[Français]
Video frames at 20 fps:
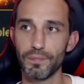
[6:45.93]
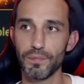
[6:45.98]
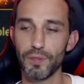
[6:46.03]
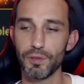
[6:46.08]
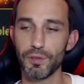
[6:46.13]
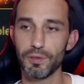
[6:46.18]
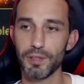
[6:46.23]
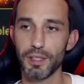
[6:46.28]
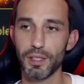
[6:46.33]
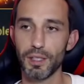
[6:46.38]

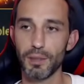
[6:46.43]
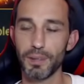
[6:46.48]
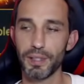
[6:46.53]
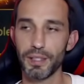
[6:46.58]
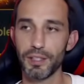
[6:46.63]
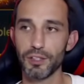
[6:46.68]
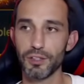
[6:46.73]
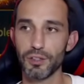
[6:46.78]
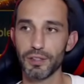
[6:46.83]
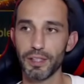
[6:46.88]
On a fait éclat, pas
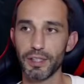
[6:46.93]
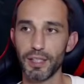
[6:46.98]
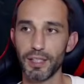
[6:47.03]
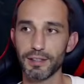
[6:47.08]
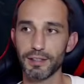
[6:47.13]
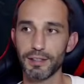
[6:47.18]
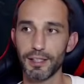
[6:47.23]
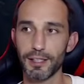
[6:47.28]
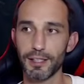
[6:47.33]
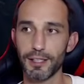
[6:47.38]
de légendaire,
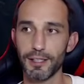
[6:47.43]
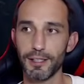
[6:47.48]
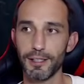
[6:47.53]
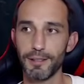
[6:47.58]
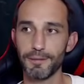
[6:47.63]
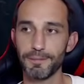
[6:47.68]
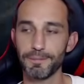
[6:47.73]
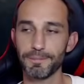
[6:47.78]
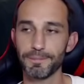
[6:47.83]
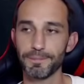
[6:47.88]

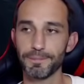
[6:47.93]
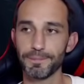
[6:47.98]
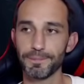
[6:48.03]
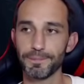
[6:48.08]
Zargala